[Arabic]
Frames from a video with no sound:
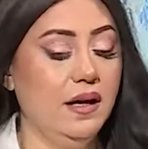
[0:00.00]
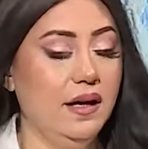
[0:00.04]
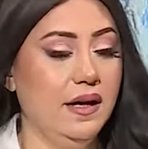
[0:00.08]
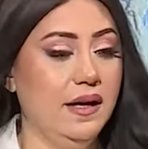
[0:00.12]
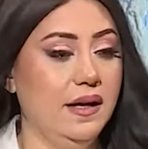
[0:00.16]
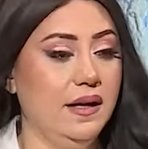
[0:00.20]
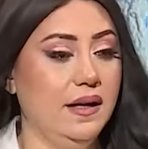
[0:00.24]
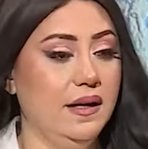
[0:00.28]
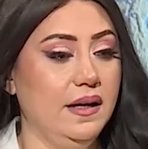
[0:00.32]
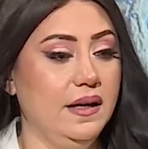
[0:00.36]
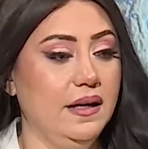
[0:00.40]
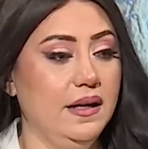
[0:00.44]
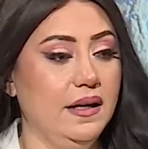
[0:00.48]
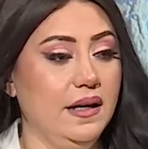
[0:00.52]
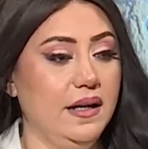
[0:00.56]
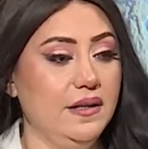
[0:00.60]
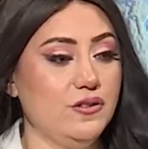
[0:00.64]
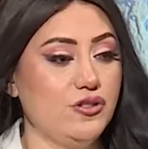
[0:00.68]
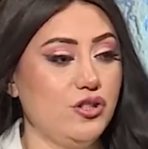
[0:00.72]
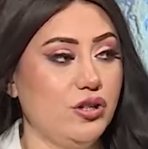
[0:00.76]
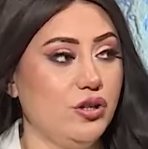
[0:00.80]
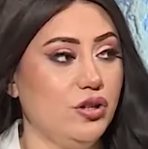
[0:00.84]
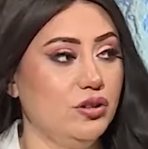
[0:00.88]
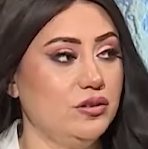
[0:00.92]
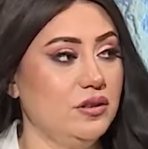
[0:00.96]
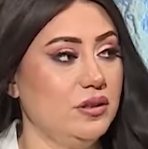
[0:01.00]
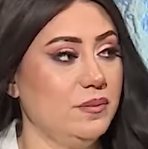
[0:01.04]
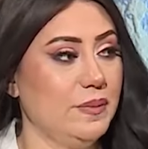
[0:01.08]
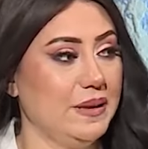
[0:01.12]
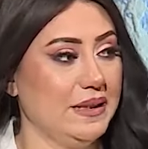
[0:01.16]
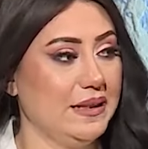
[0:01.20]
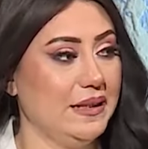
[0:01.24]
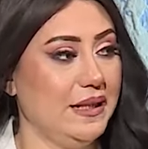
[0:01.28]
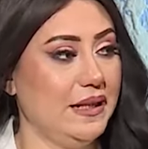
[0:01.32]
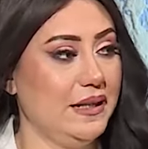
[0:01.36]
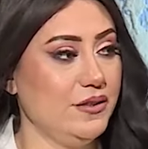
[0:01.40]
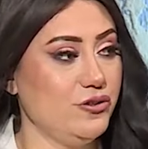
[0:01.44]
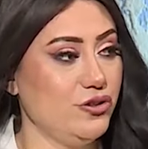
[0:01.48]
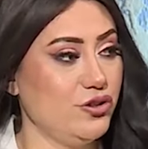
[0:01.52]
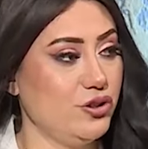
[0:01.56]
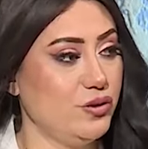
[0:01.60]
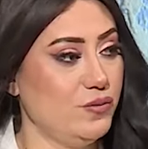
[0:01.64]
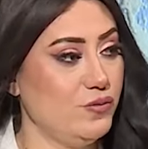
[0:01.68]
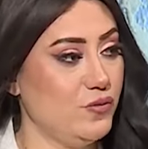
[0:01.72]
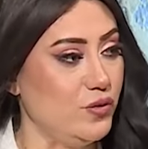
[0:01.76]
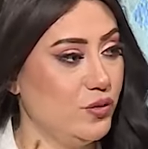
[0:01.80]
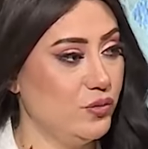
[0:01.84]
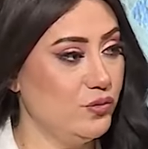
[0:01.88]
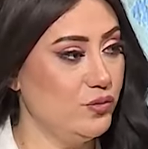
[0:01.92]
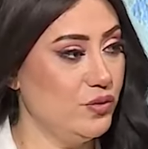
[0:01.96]
آه عشان خاطر بطلع
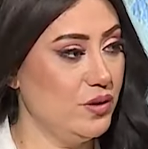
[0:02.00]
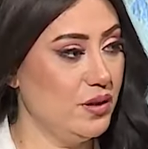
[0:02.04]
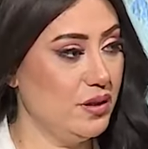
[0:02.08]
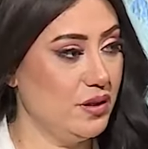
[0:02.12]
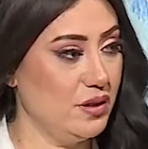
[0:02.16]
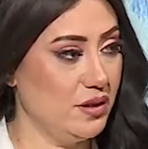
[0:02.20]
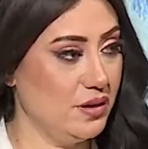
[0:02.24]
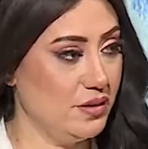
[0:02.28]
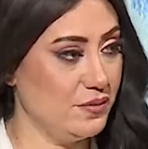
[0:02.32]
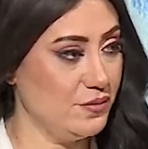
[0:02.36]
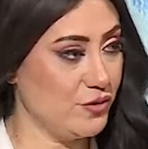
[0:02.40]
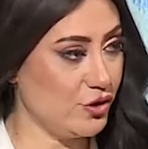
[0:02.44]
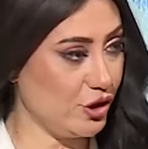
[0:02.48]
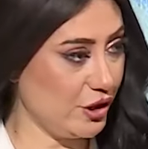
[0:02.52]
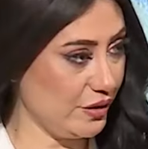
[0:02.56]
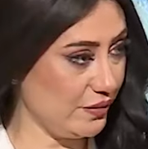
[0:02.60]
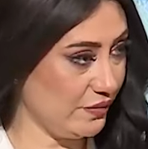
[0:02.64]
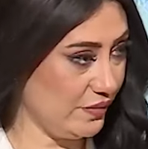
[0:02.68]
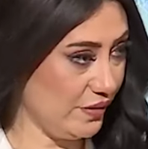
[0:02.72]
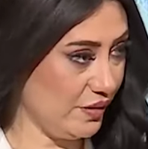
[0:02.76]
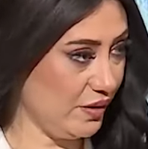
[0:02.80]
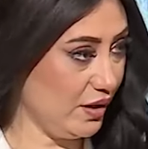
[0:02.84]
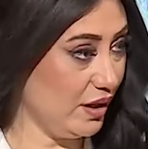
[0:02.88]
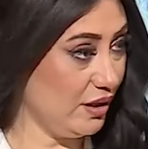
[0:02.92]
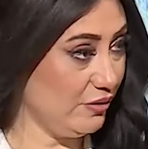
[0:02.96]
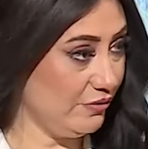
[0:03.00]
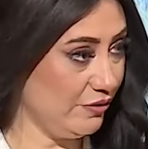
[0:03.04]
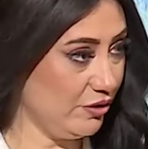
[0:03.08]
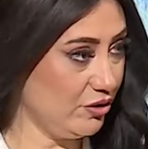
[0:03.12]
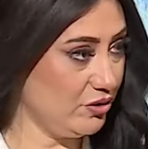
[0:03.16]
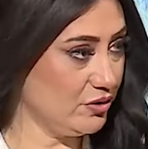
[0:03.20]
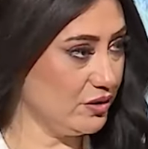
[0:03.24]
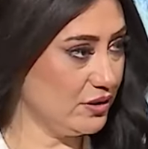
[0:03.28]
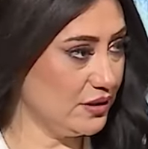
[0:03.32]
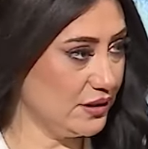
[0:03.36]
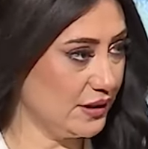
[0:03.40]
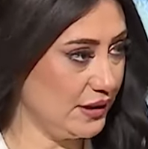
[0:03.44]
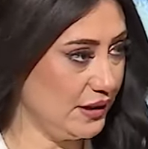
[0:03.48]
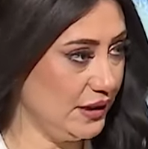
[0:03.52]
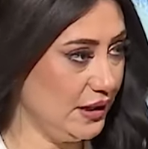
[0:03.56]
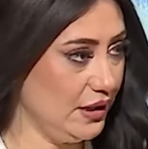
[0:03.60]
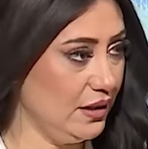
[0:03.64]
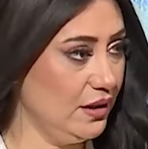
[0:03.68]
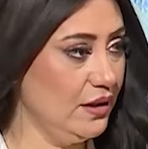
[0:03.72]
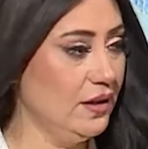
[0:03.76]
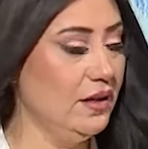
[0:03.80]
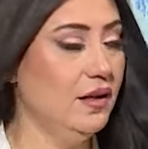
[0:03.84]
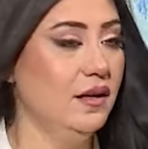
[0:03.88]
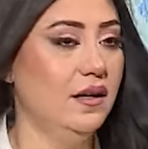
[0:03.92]
اشتم واقول مش عارفه الفاظ ايه